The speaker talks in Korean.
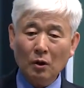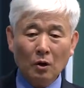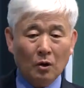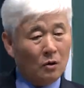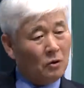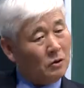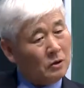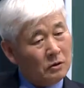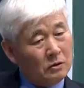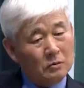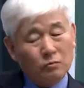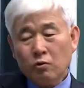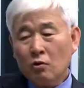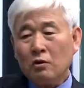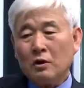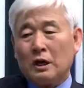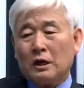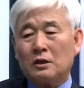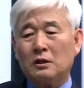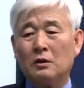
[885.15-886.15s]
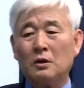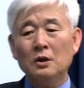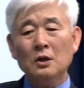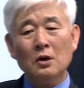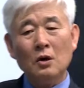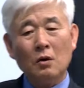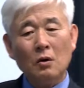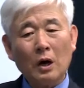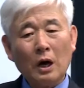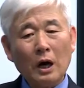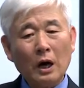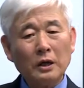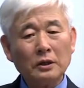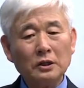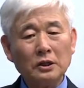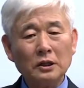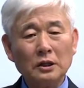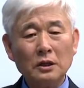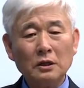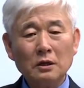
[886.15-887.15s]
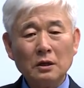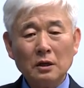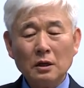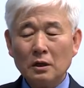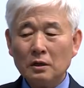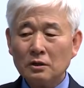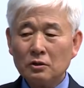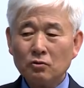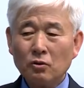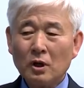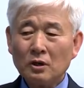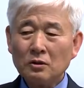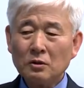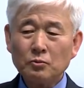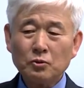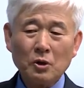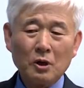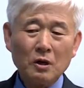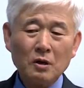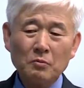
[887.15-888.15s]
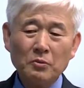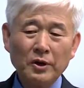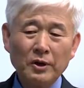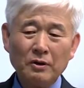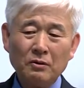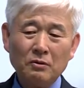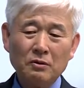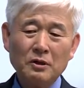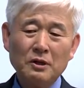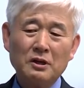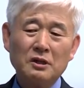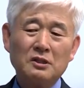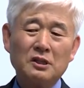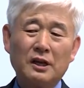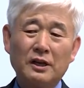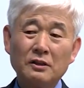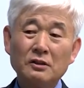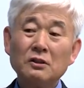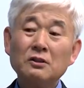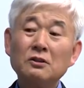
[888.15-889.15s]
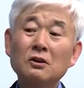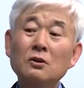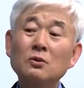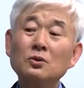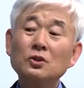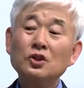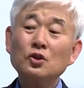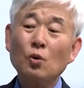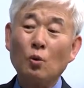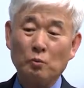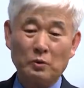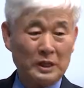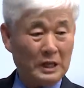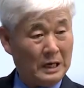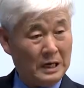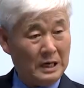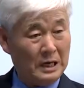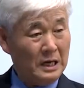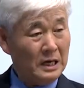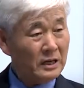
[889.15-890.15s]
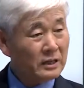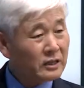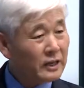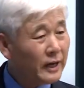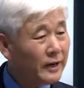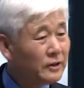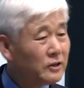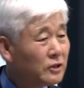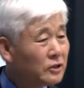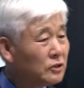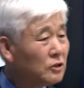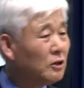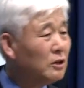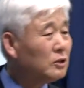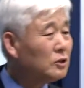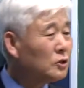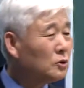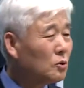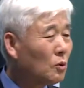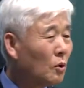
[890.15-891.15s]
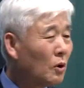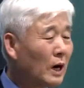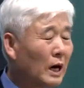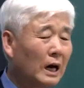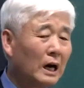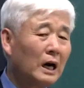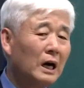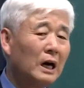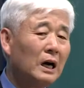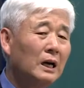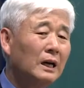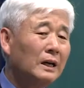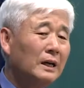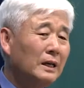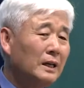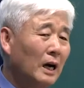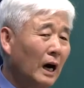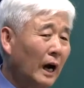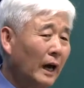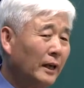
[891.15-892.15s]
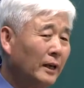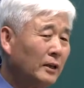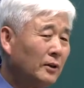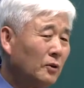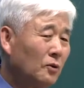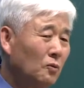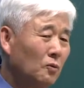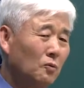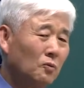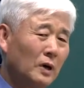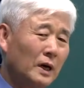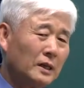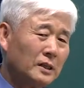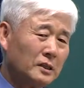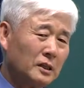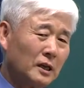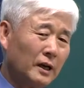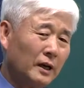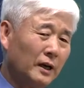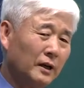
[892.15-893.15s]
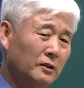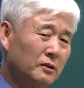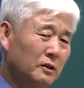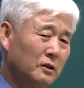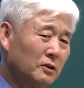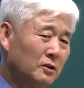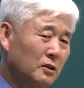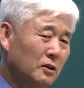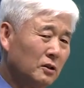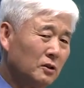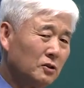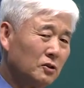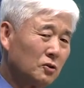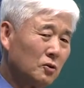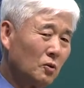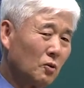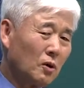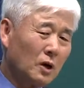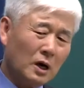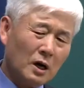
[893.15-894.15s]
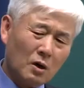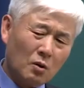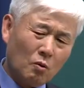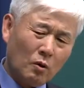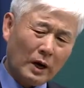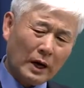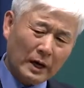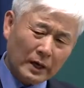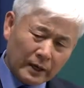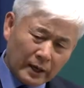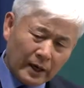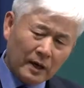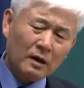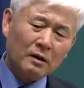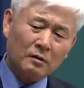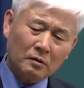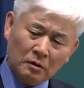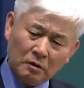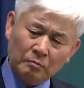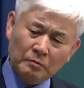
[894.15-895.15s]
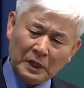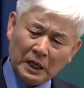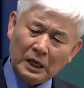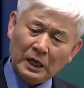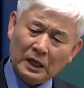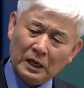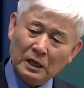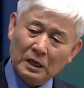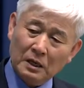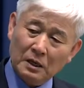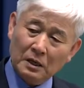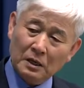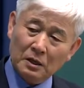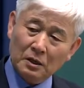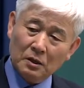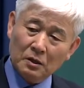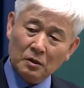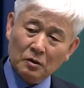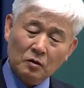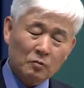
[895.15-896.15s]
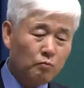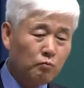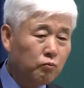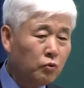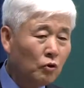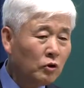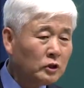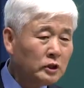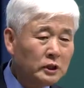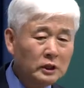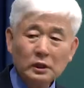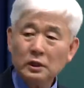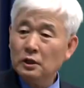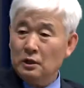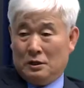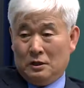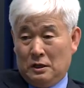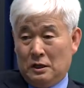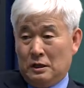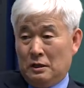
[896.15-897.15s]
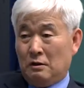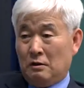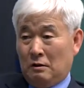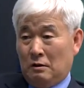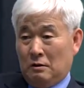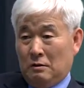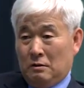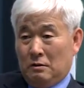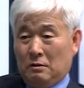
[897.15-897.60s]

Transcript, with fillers: 그래 의무를 갖기 아니 수학 점수라는 건 뭐예요? 사회적 성취도입니다. 사회적 성취도가 IQ와 사회적 성취도가 관계가 없네? 그럼 뭐지? 이걸.